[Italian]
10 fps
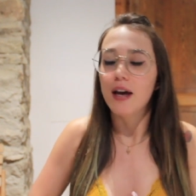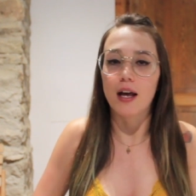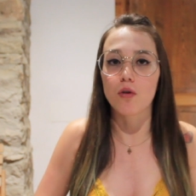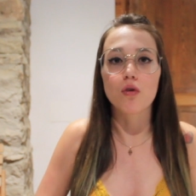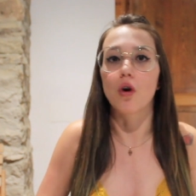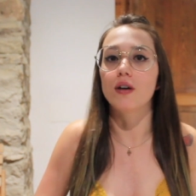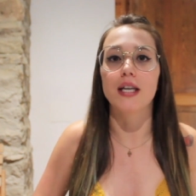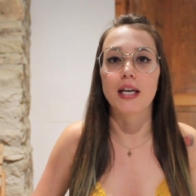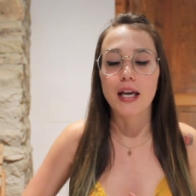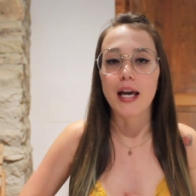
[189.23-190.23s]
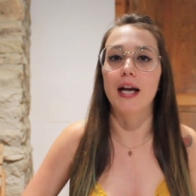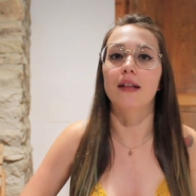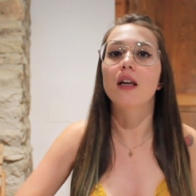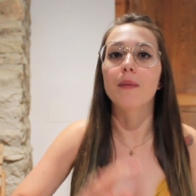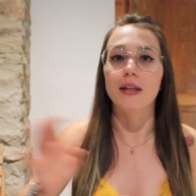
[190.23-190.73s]
erano cose che
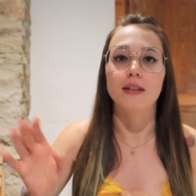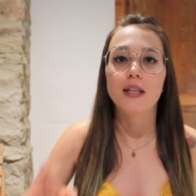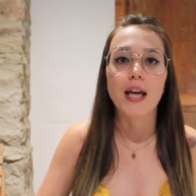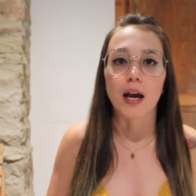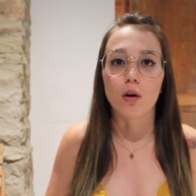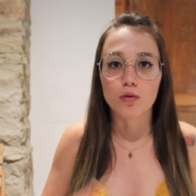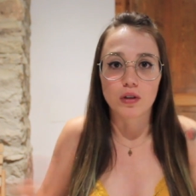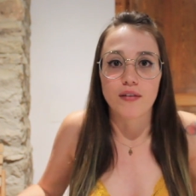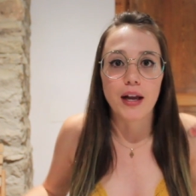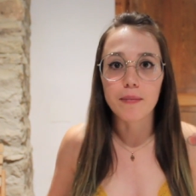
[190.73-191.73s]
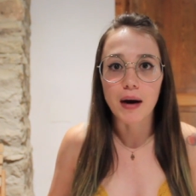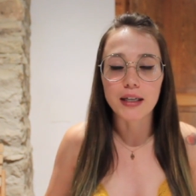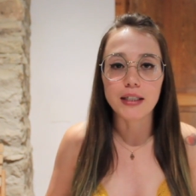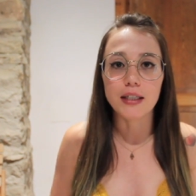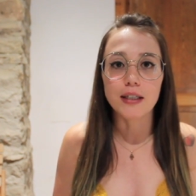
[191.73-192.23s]
altrimenti ecco non avrei
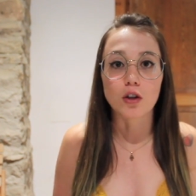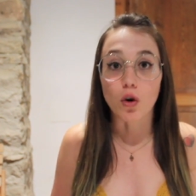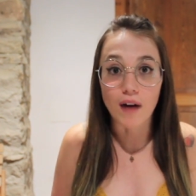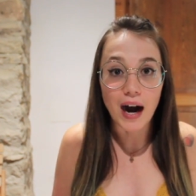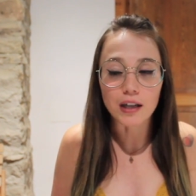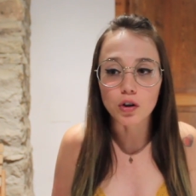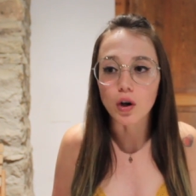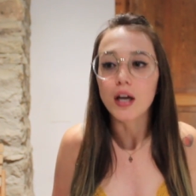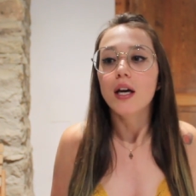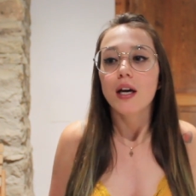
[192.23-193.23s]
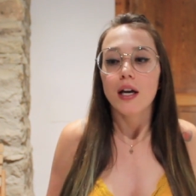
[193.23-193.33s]
mai trovato